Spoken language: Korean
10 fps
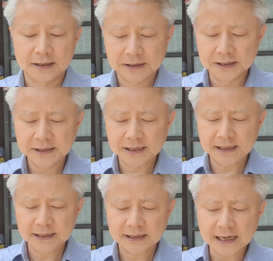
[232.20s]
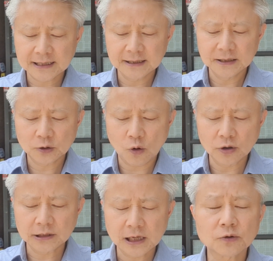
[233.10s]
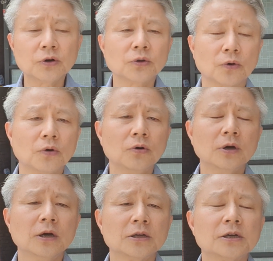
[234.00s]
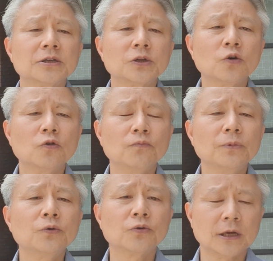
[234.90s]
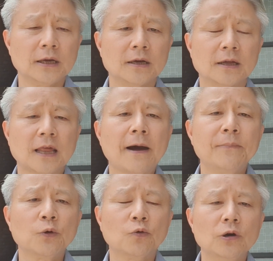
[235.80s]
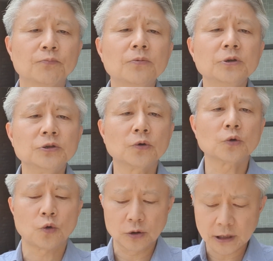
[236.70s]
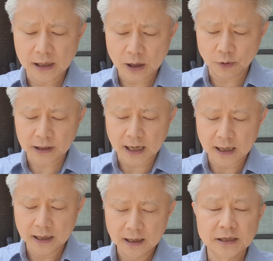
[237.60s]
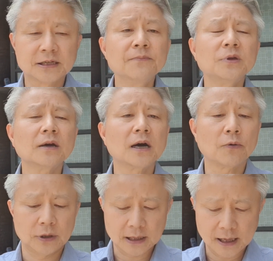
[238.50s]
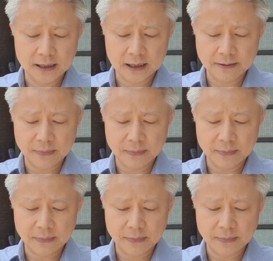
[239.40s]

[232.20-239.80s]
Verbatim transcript: 전시 작전 통제권으로 현재도 미국이 대한민국을 부분적으로 통제를 하고 있다. 점령을 하고 있다. 이렇게